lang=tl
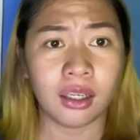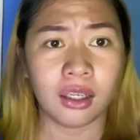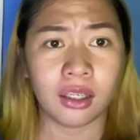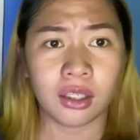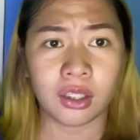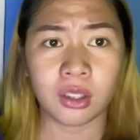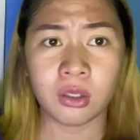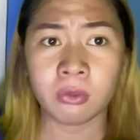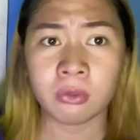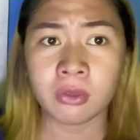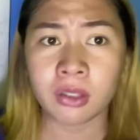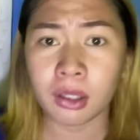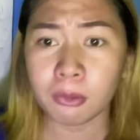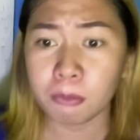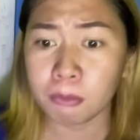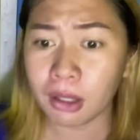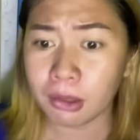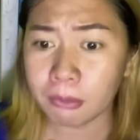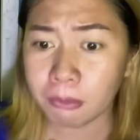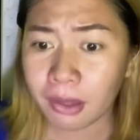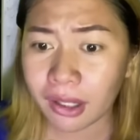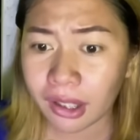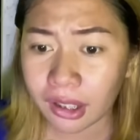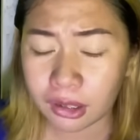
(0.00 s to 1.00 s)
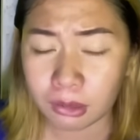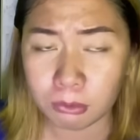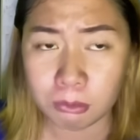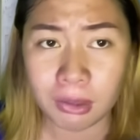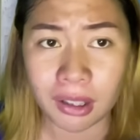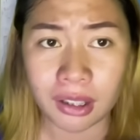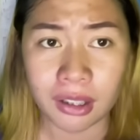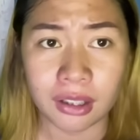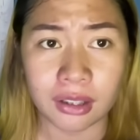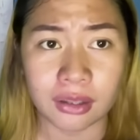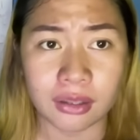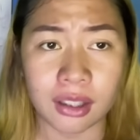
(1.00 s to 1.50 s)
Yung
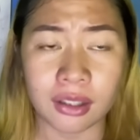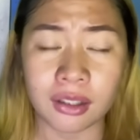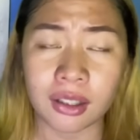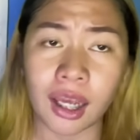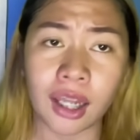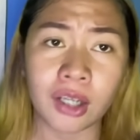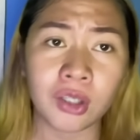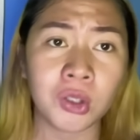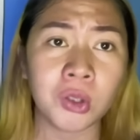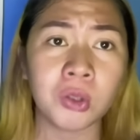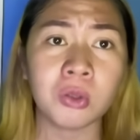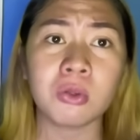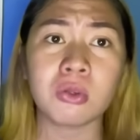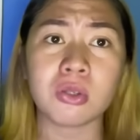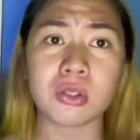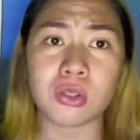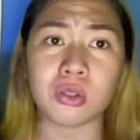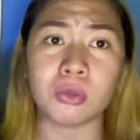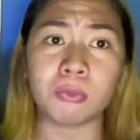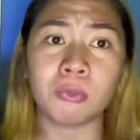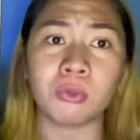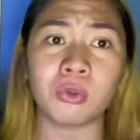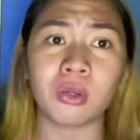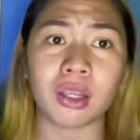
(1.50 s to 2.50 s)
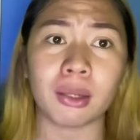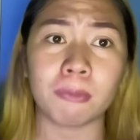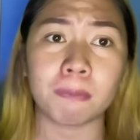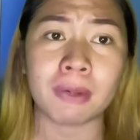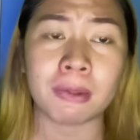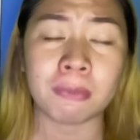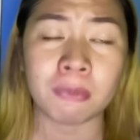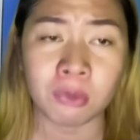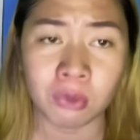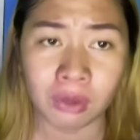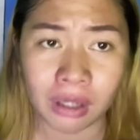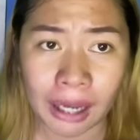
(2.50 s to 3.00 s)
nagbabait-baitan, ano yung gusto mong
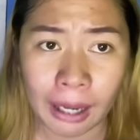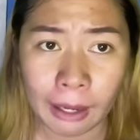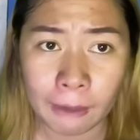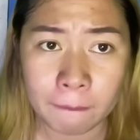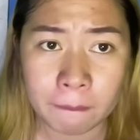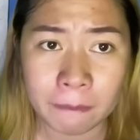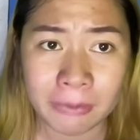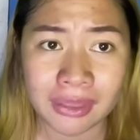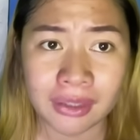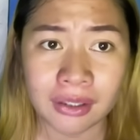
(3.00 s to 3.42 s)
ipamuka?